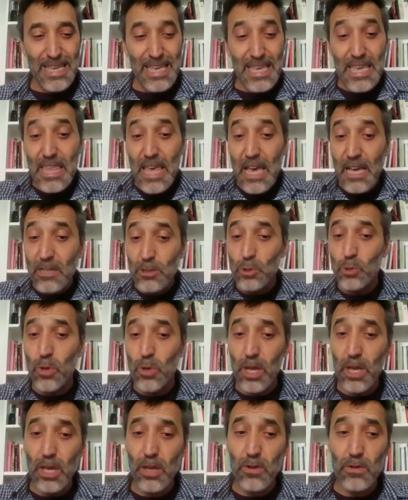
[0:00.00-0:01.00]
Y de ahí
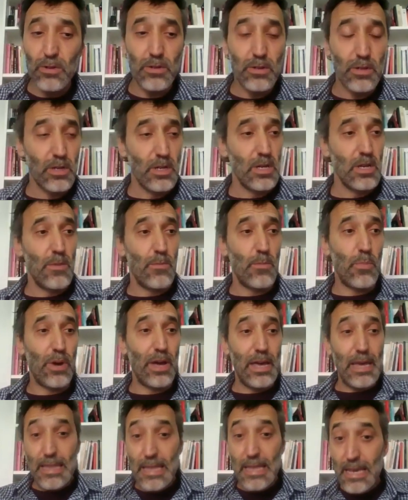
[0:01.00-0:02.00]
surgieron
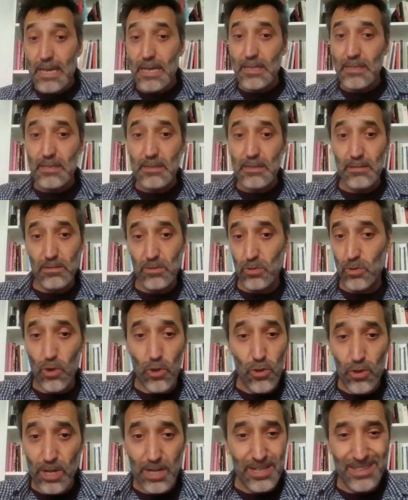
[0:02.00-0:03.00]
pues, ideas,
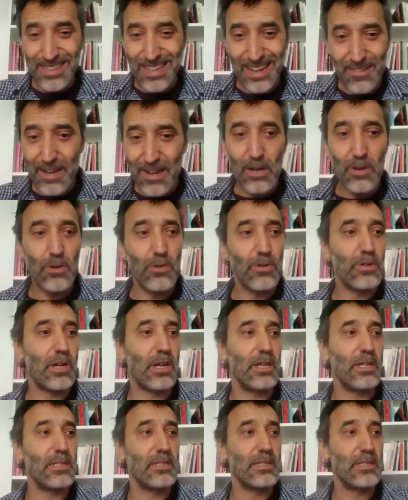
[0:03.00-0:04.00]
todo el trabajo
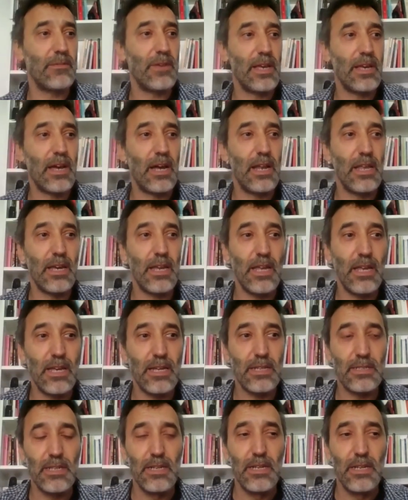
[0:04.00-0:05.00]
que se ve en
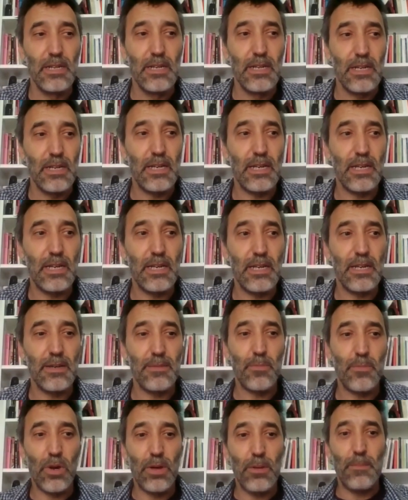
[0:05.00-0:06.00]
Alegrías, eh,
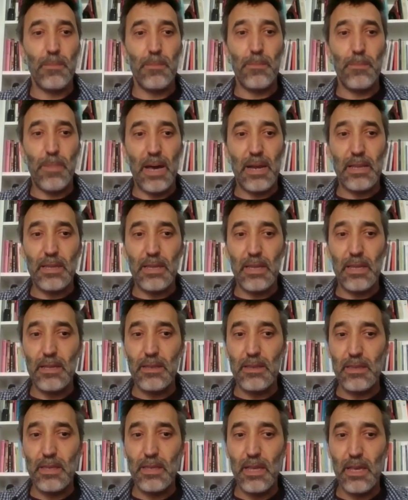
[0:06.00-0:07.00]
pues parte
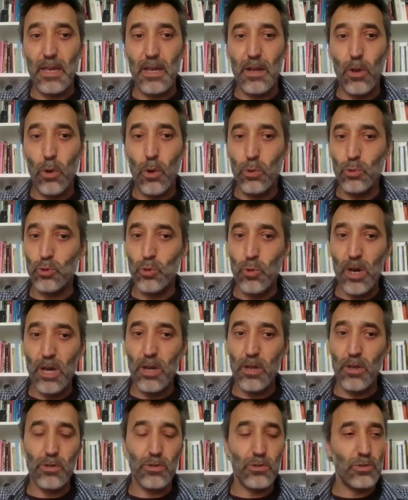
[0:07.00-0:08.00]
de los
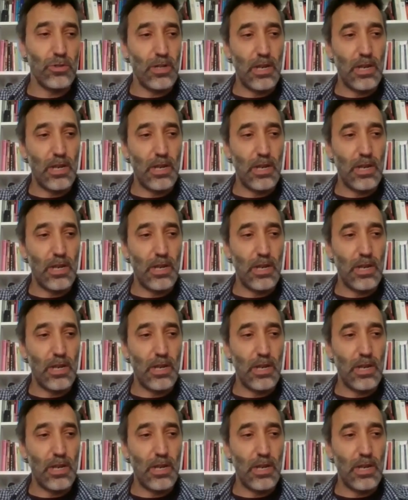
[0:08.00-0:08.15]
usuarios.